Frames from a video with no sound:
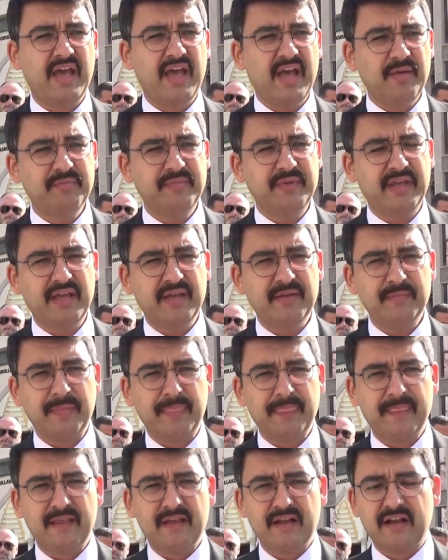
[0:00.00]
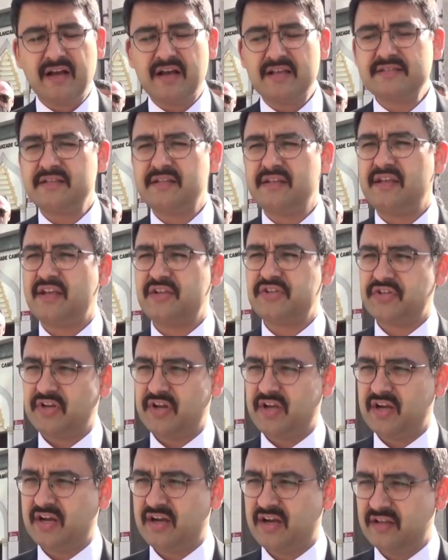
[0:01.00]
hem de Gazze'de
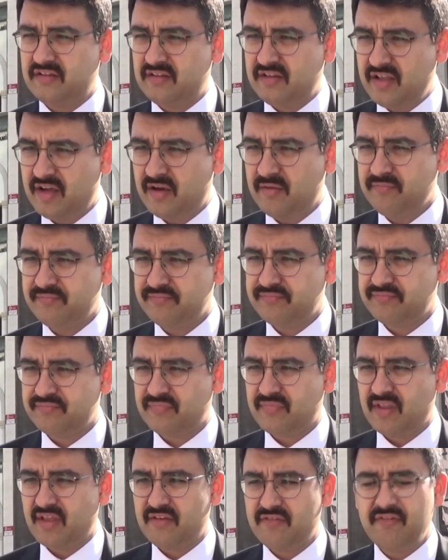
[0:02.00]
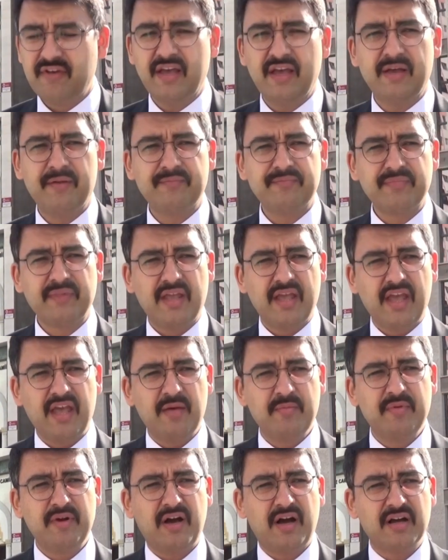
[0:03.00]
yaşanan katliam ve
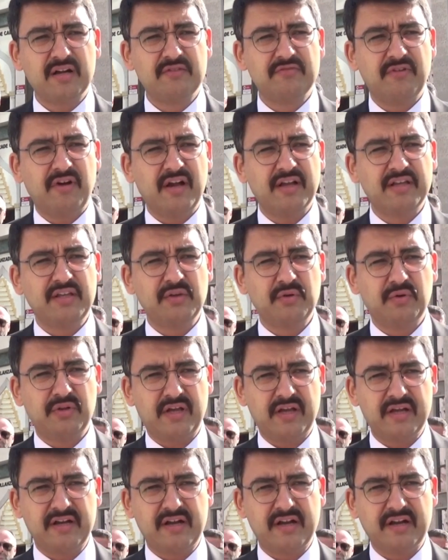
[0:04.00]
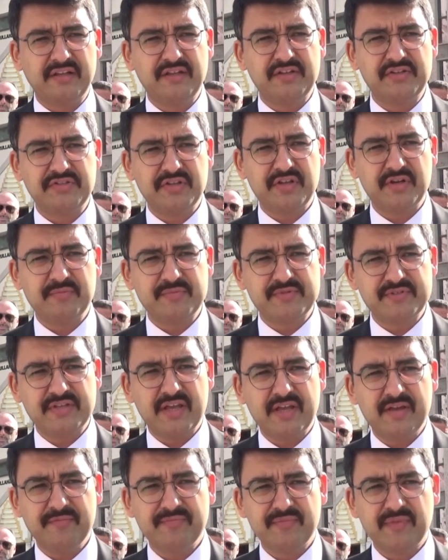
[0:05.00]
Emre Hak vaki olan
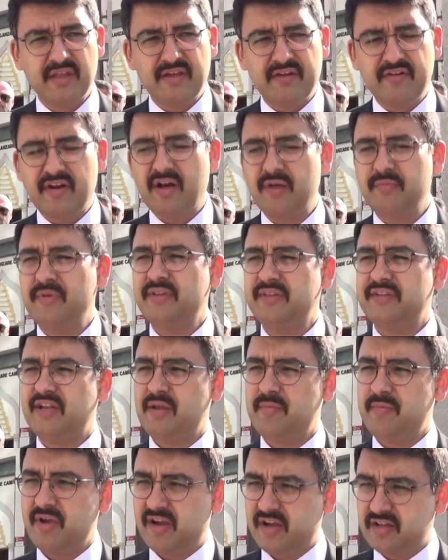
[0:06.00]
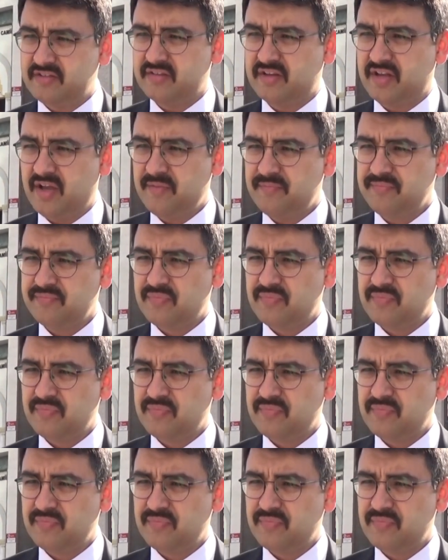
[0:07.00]
kardeşlerimize rahmet dilemek adına